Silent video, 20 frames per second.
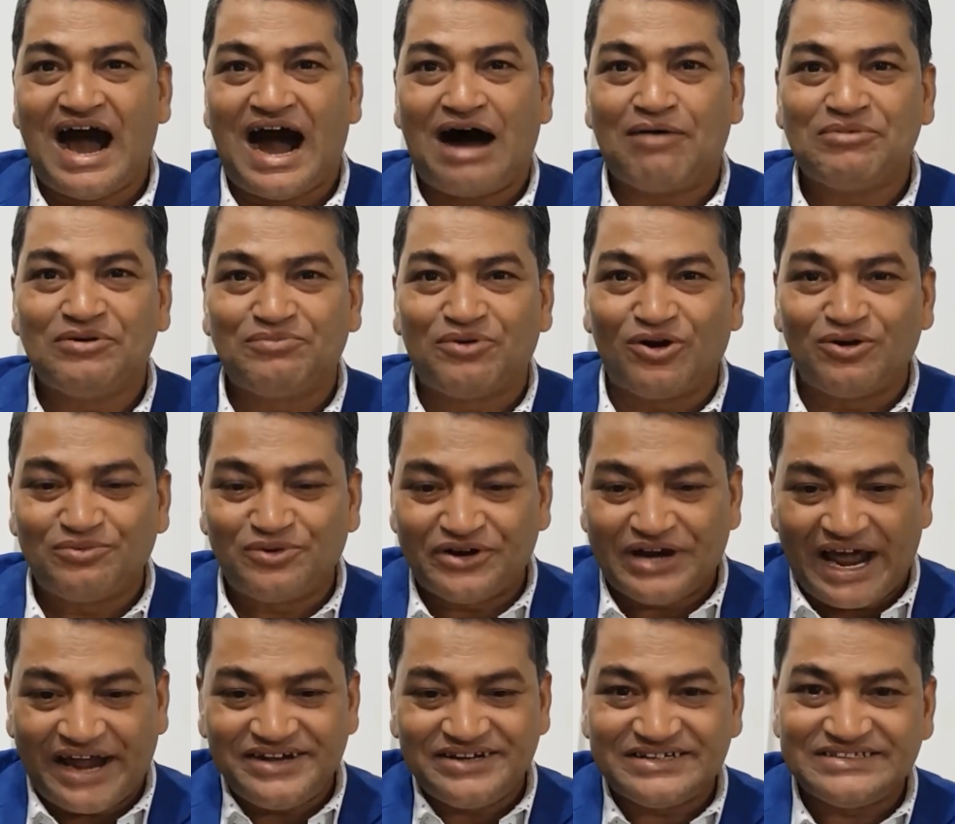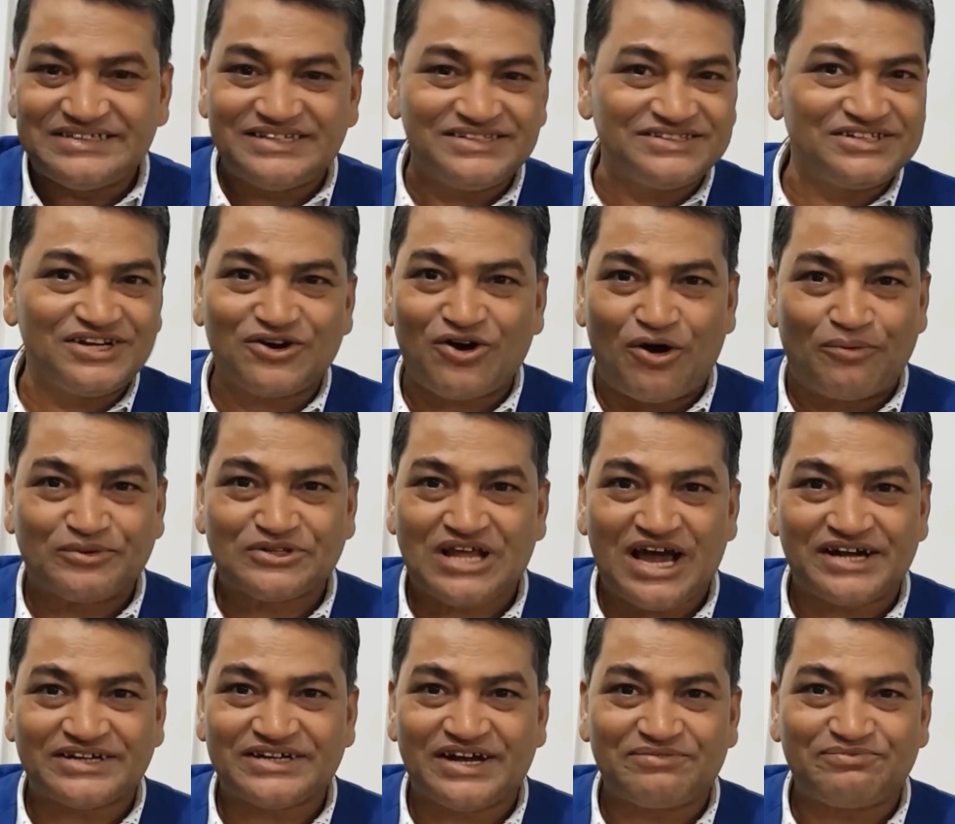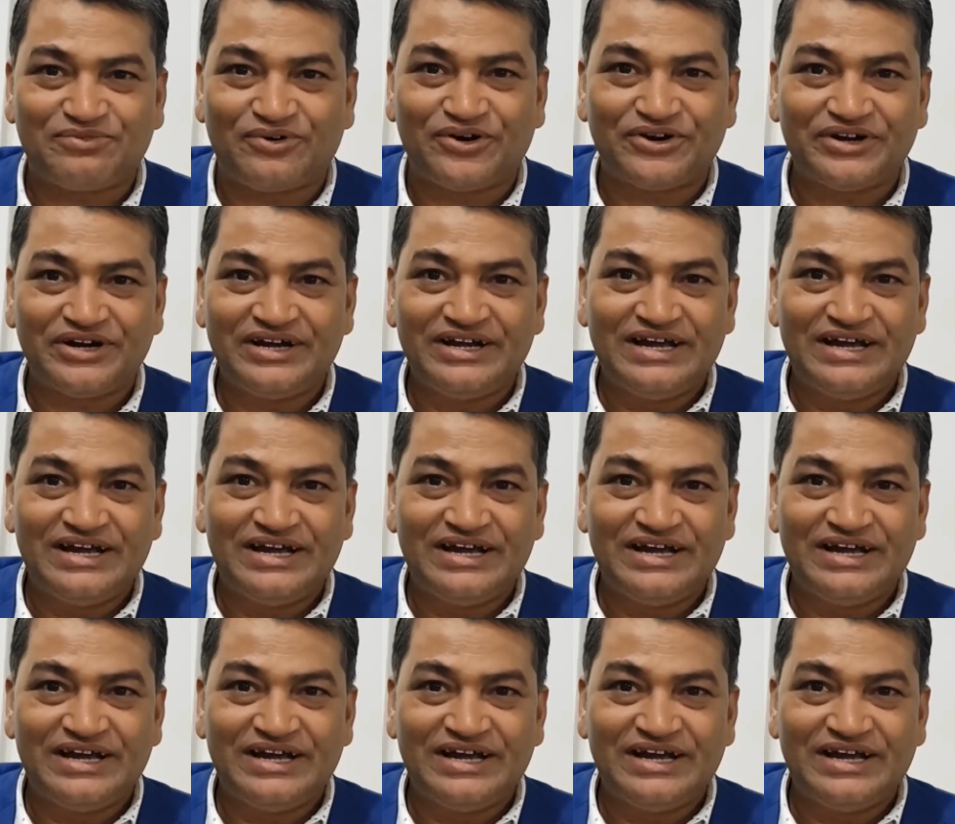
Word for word: আমি বলবো নাইনটি সিক্সে ক্ষমতা আসার পর